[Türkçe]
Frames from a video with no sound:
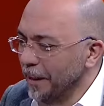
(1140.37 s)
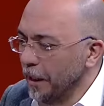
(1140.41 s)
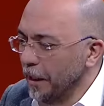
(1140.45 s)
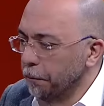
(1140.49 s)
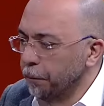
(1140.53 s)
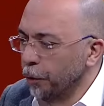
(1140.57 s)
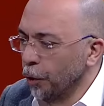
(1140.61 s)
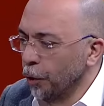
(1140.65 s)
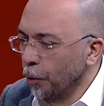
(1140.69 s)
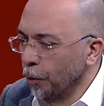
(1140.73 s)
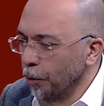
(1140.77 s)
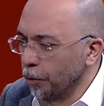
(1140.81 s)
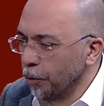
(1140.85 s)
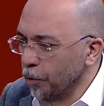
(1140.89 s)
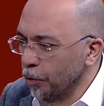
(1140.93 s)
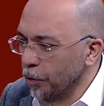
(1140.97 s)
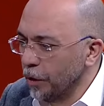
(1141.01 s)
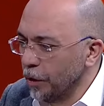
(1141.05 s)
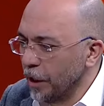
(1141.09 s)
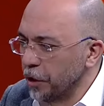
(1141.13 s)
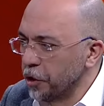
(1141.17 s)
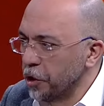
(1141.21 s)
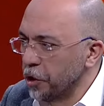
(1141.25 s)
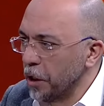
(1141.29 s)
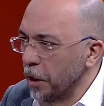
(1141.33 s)
yapı
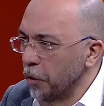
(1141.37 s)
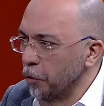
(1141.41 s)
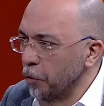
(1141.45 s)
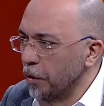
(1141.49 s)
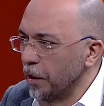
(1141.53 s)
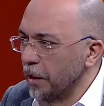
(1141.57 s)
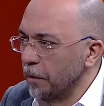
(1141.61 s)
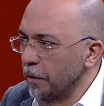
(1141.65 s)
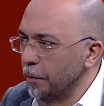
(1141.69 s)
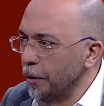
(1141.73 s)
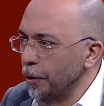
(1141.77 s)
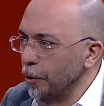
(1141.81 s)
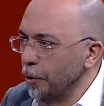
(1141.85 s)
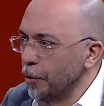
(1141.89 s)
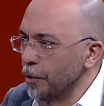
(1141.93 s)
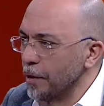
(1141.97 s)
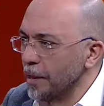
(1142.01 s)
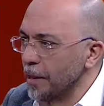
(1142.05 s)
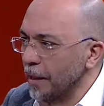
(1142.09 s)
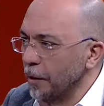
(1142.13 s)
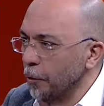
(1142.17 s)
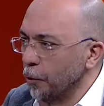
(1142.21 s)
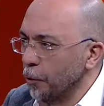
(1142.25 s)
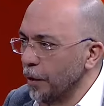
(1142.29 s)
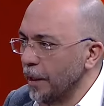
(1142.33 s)
olduğunu aşağı yukarı
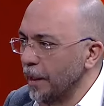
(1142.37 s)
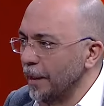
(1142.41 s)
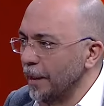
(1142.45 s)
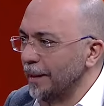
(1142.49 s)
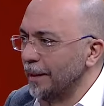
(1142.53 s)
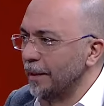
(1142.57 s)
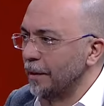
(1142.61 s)
biliyoruz. Hani oraya